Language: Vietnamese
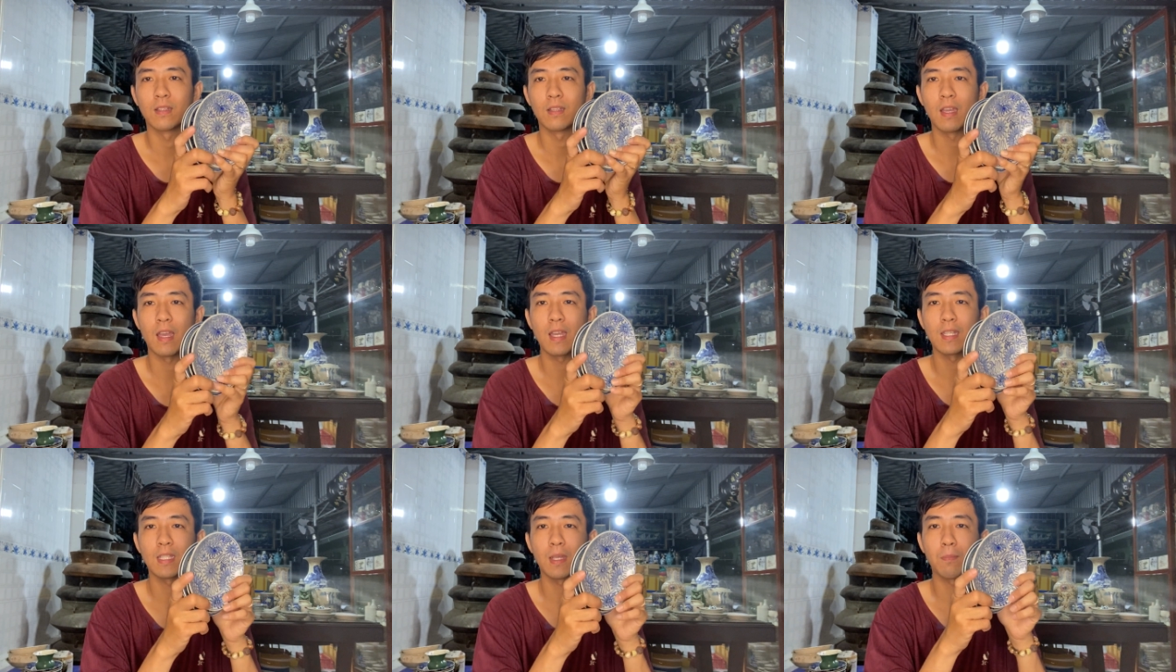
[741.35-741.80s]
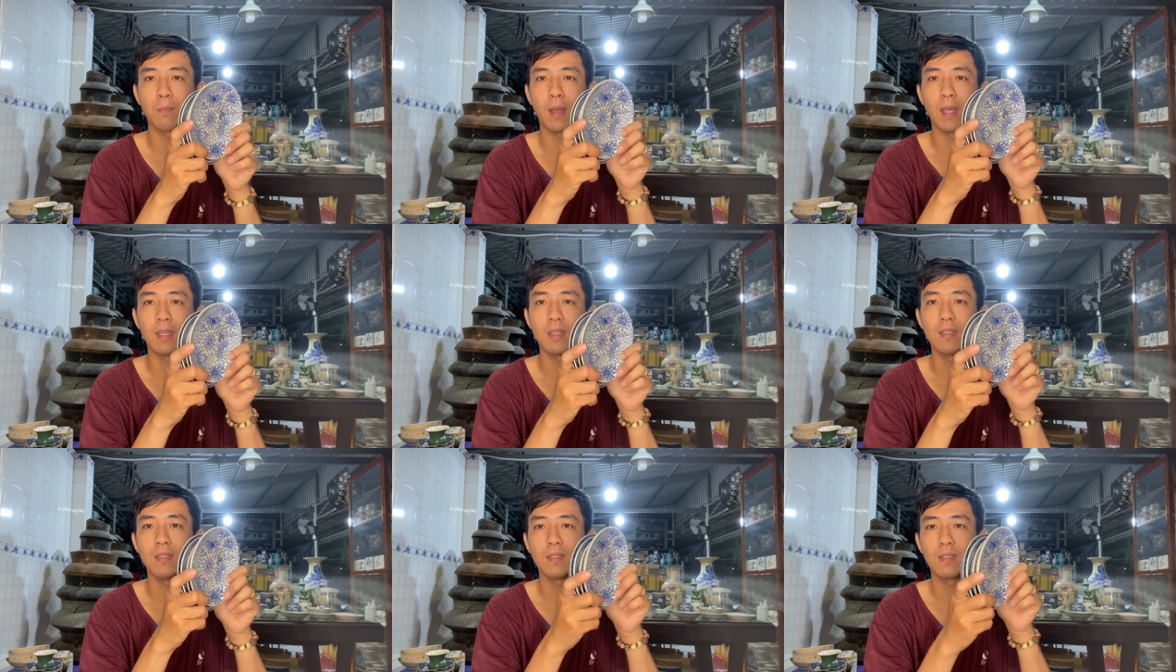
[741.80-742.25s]

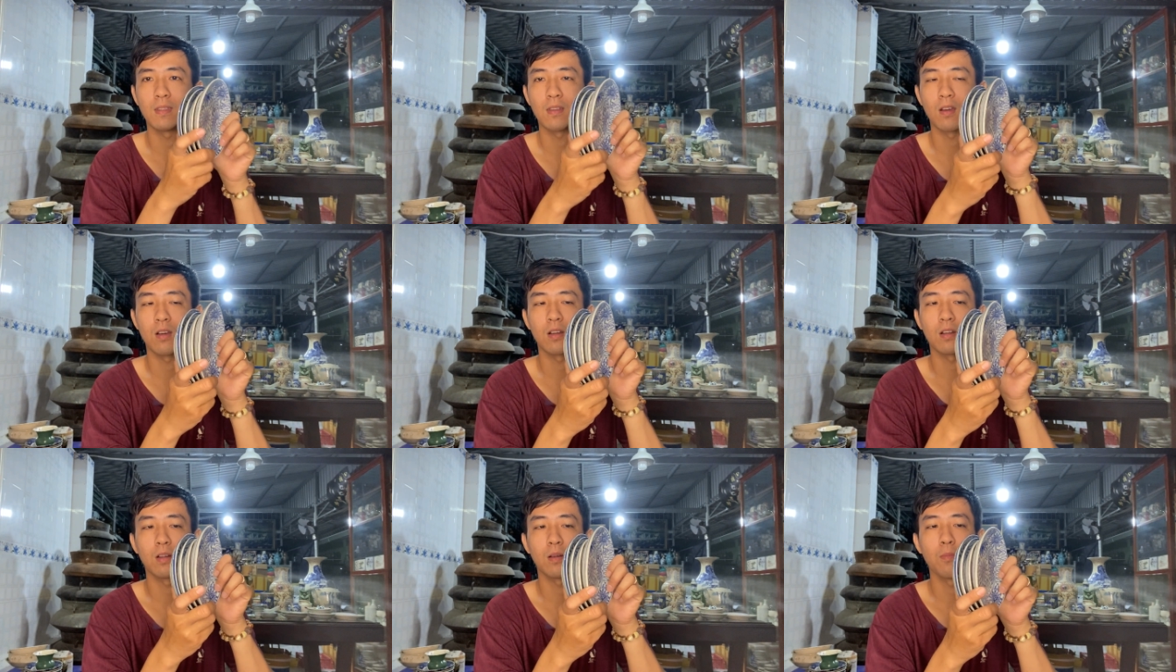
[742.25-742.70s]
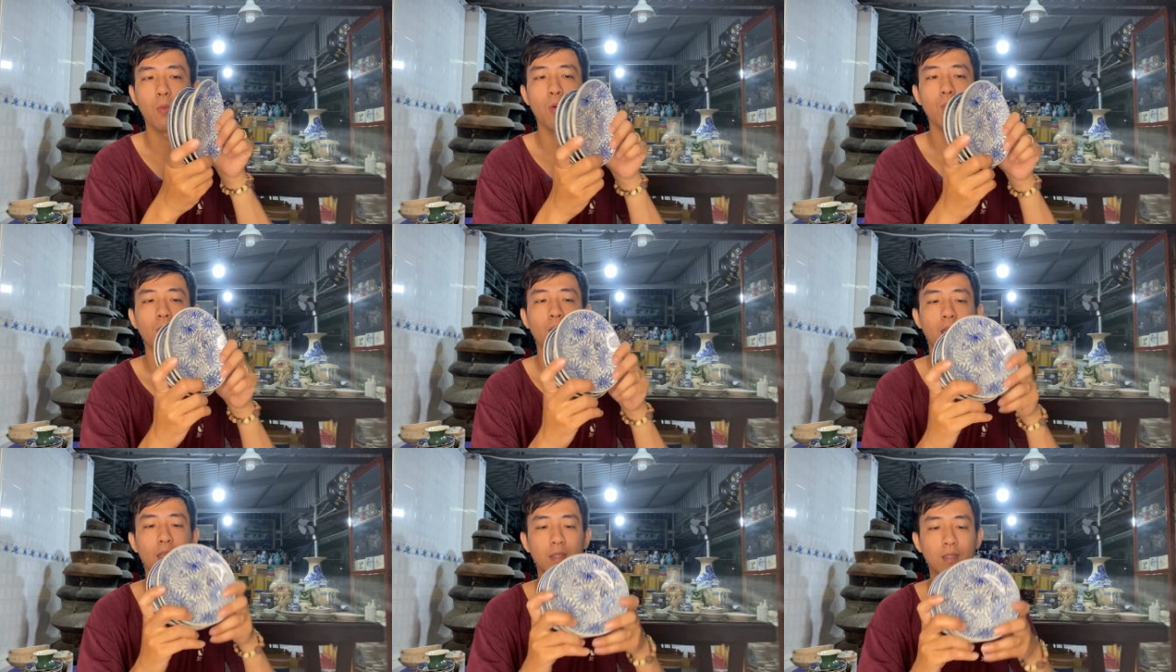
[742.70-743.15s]
270 cho
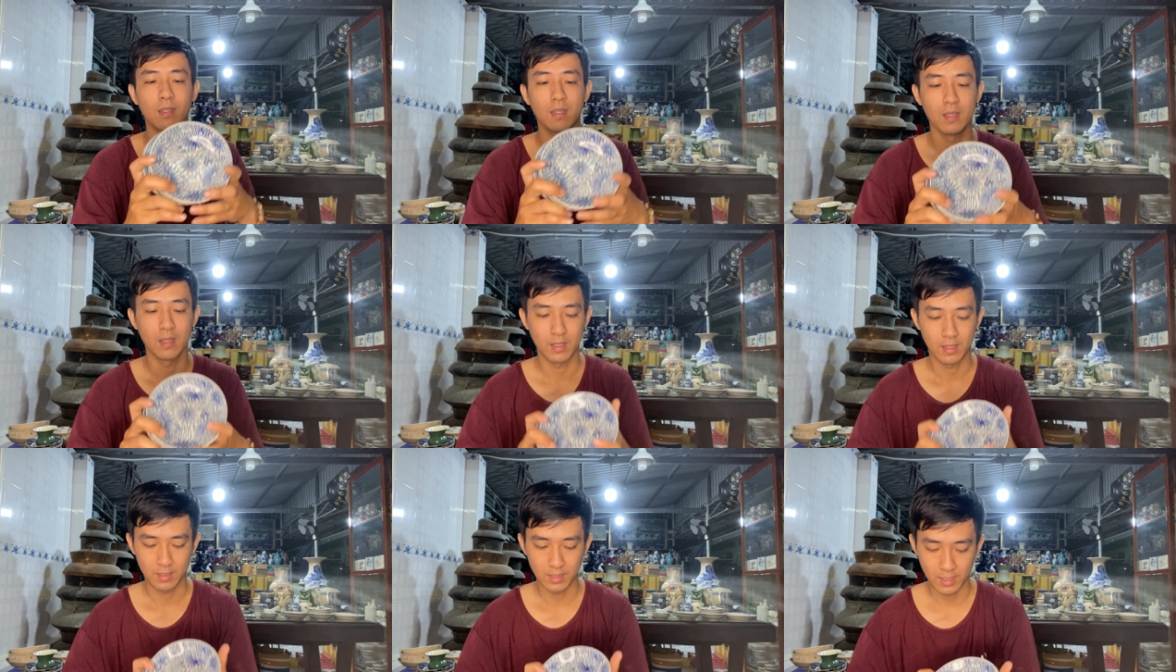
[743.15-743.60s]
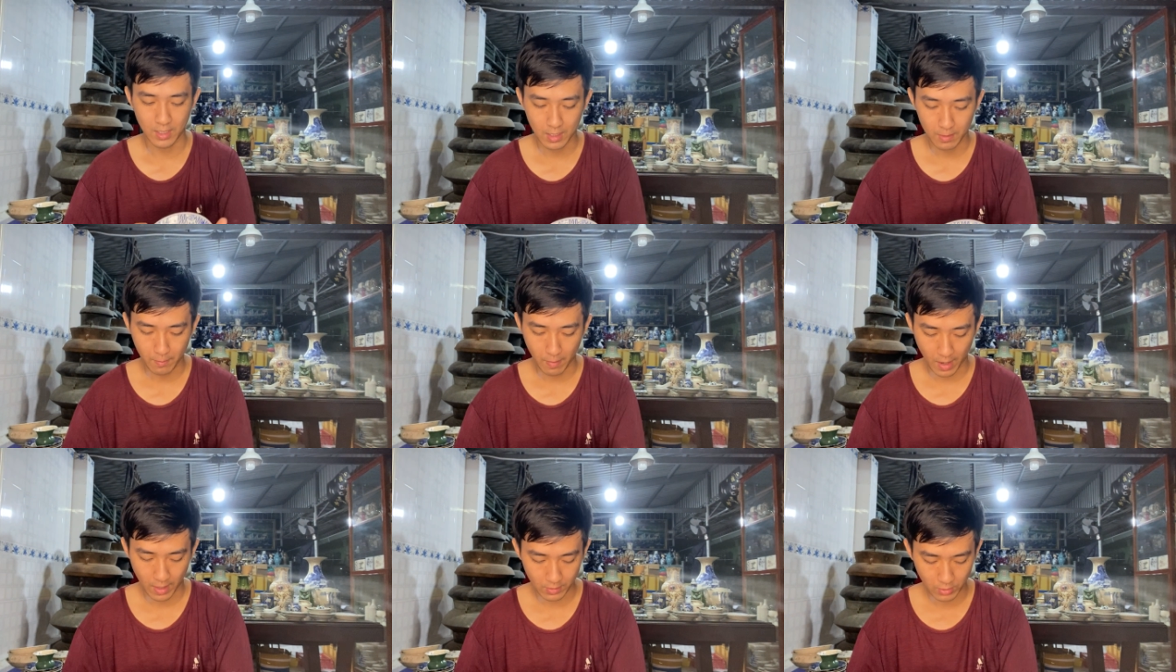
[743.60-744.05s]
bốn cái dĩa
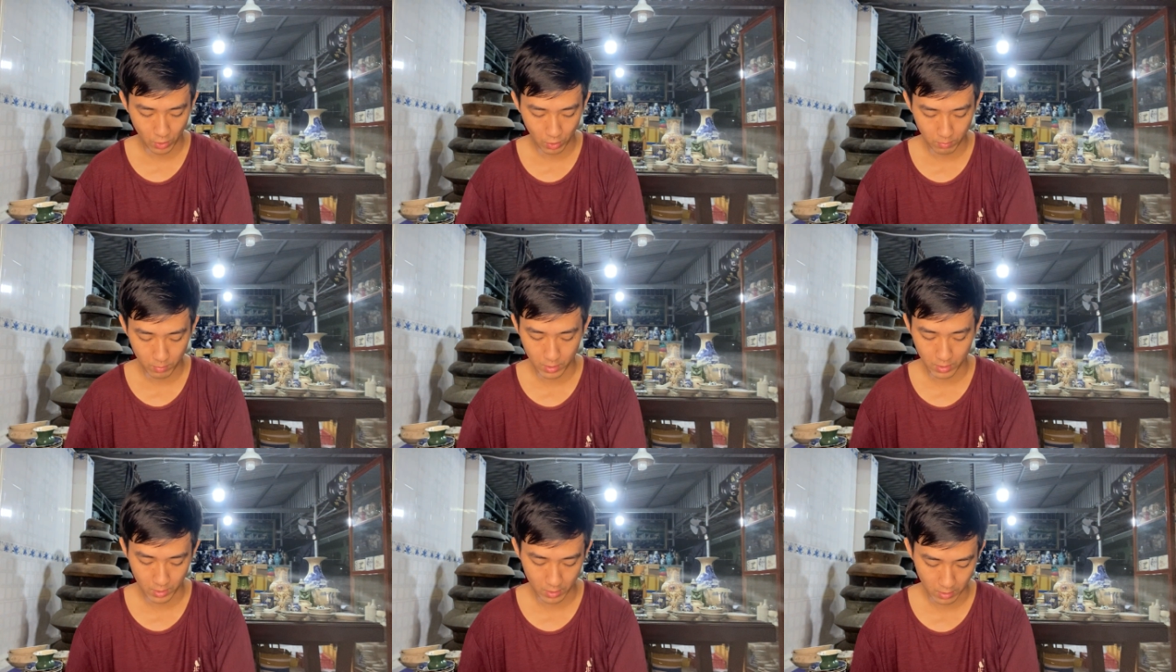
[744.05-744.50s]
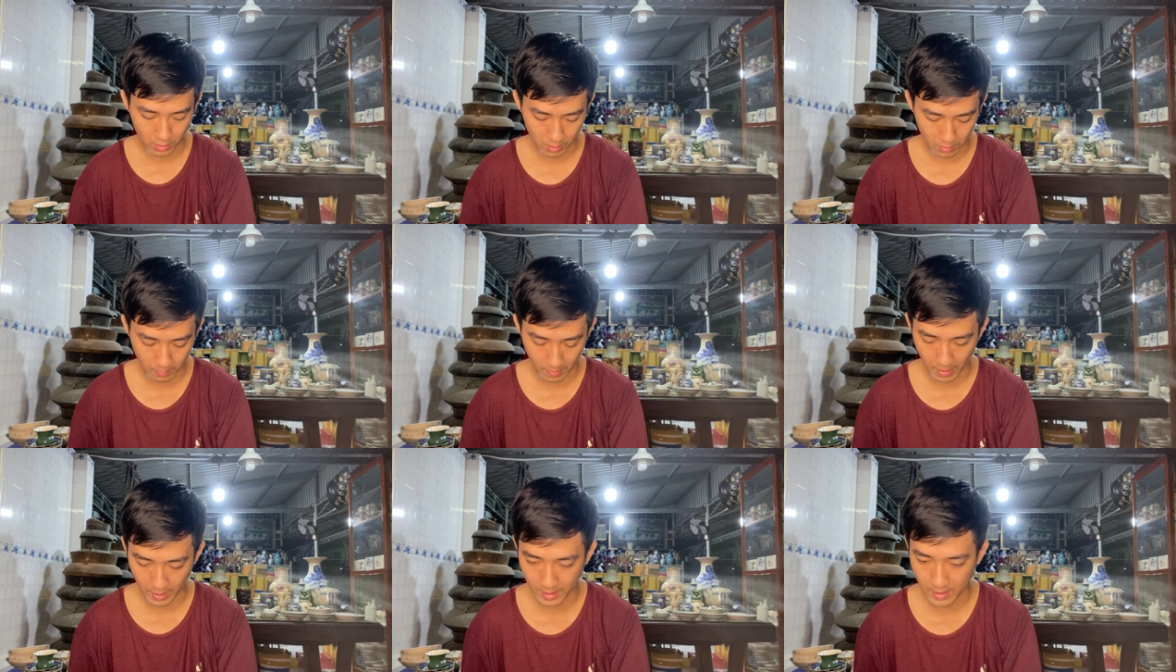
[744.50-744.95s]
mã số
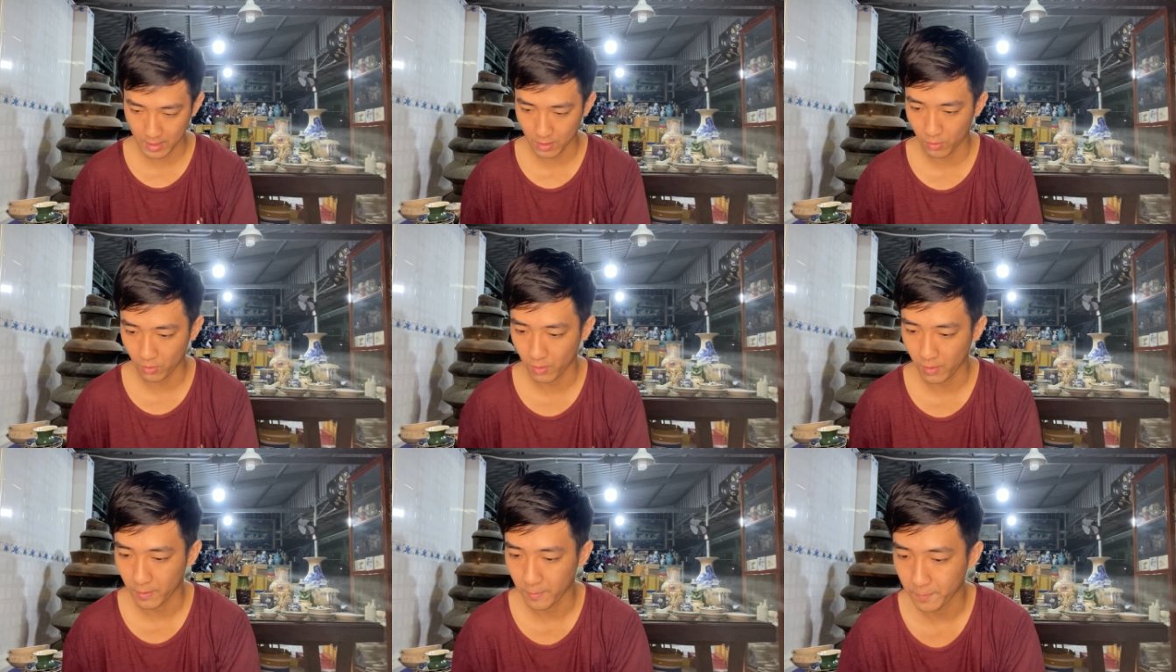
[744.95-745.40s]
17 luôn